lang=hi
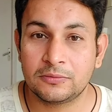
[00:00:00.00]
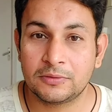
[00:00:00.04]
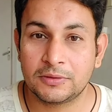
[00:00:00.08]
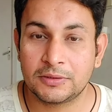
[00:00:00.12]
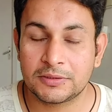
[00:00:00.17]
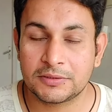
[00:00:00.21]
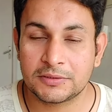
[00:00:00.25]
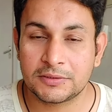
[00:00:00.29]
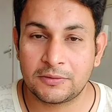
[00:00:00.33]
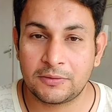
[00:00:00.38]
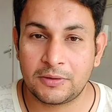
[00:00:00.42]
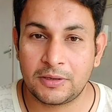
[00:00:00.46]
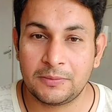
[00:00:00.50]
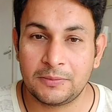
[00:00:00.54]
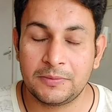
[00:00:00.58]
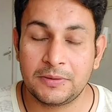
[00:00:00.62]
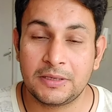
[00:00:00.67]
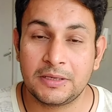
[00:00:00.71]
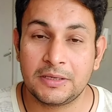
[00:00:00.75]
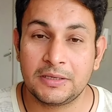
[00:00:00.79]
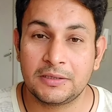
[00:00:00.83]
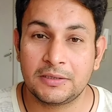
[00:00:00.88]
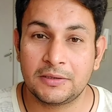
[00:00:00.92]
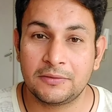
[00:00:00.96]
जवाब
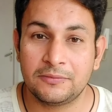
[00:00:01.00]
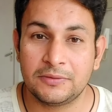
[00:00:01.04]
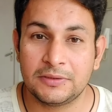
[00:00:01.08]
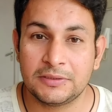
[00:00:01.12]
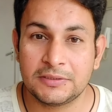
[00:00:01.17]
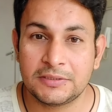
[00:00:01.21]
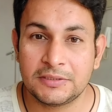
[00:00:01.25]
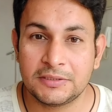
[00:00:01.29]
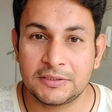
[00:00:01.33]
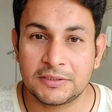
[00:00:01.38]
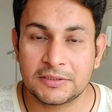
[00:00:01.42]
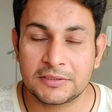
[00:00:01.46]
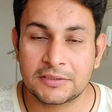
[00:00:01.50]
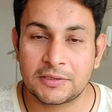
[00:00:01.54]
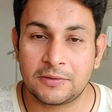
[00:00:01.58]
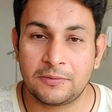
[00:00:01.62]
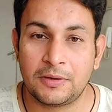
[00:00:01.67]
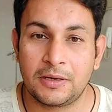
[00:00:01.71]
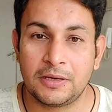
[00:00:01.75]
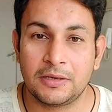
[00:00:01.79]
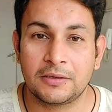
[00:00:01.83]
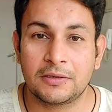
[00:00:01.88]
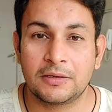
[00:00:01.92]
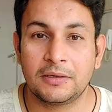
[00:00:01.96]
है नवीन जी के
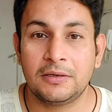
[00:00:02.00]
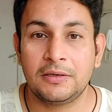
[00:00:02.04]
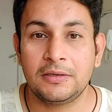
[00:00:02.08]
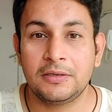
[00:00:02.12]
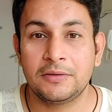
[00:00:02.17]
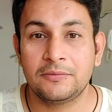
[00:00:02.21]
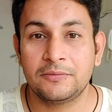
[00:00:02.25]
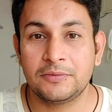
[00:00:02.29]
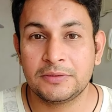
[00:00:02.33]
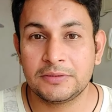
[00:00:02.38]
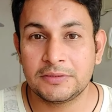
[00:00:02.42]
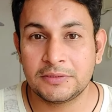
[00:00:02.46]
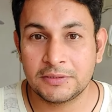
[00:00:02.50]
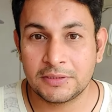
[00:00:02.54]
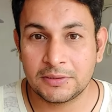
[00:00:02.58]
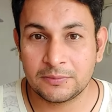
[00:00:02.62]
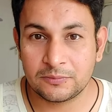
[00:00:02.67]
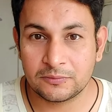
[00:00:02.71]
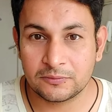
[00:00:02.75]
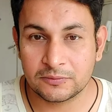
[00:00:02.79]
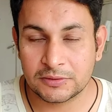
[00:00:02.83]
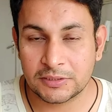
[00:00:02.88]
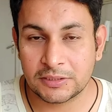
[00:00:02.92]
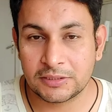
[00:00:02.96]
सवाल का नवीन जी ने
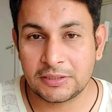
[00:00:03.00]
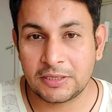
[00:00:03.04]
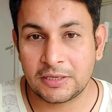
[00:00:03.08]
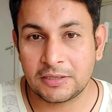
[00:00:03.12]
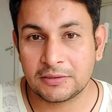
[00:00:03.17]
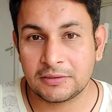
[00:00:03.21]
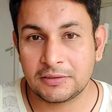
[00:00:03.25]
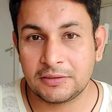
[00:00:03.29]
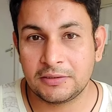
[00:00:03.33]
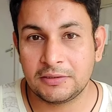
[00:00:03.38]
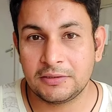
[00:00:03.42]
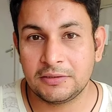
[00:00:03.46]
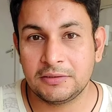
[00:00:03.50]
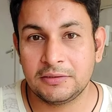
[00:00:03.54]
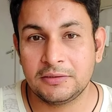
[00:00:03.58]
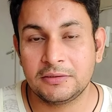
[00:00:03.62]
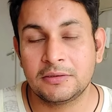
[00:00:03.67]
पूछा था कि